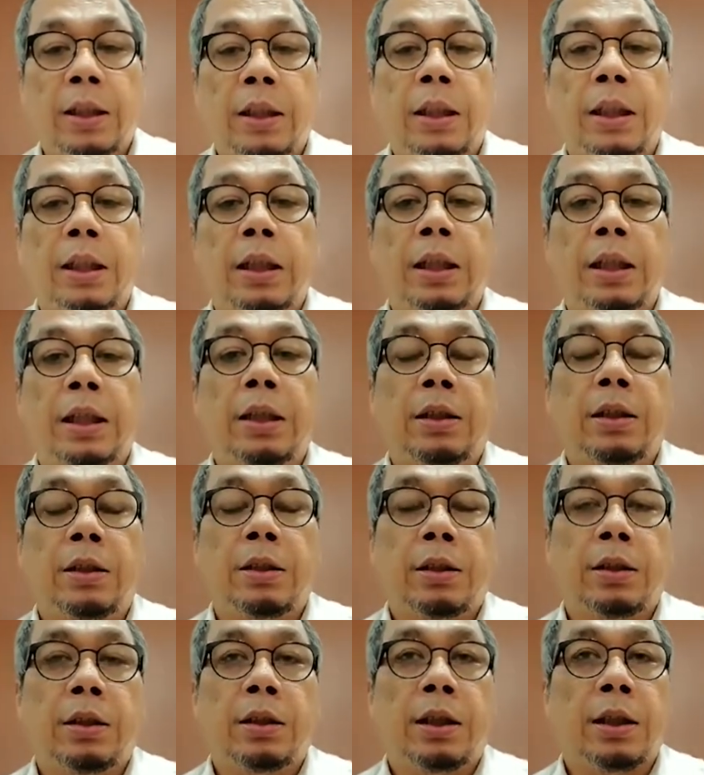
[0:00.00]
ini
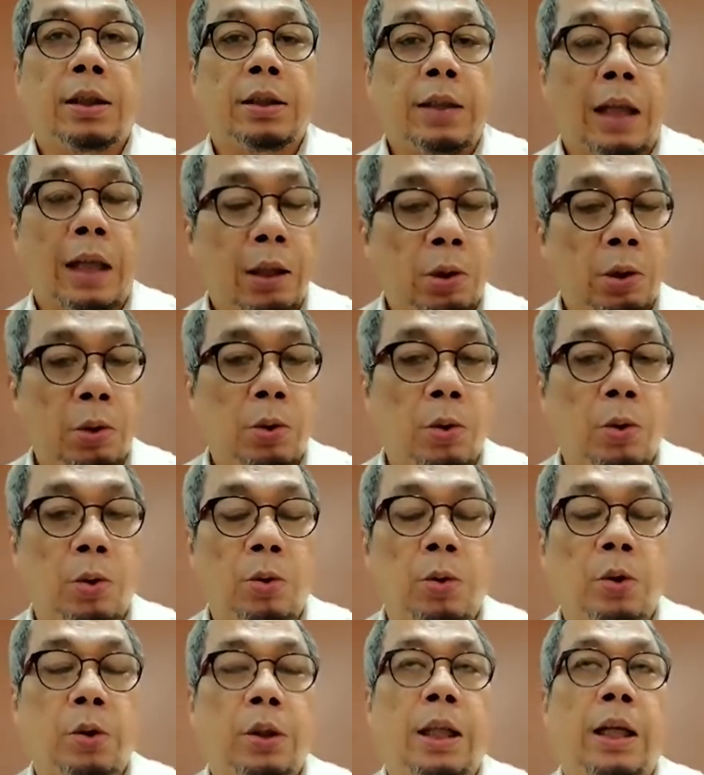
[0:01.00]
uh,
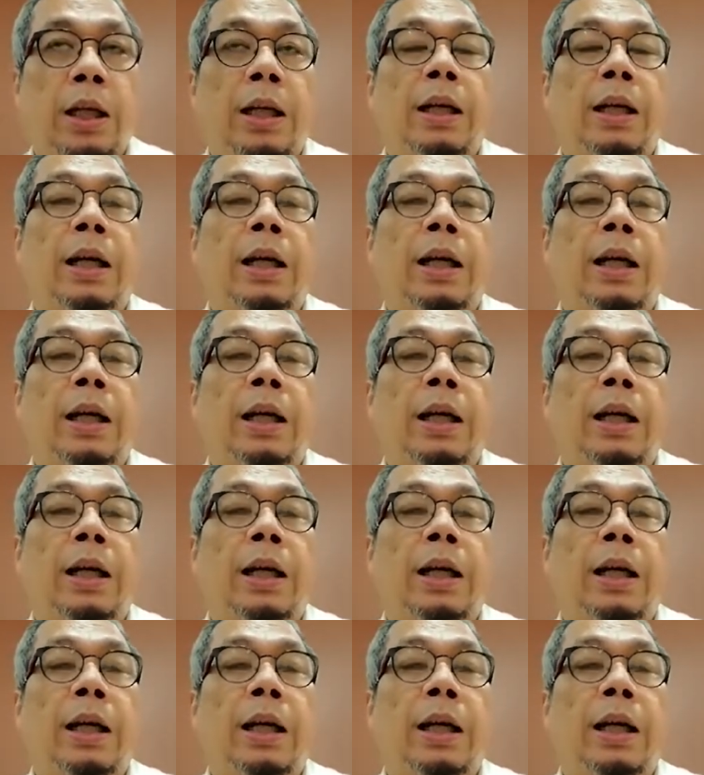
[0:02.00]
satu ya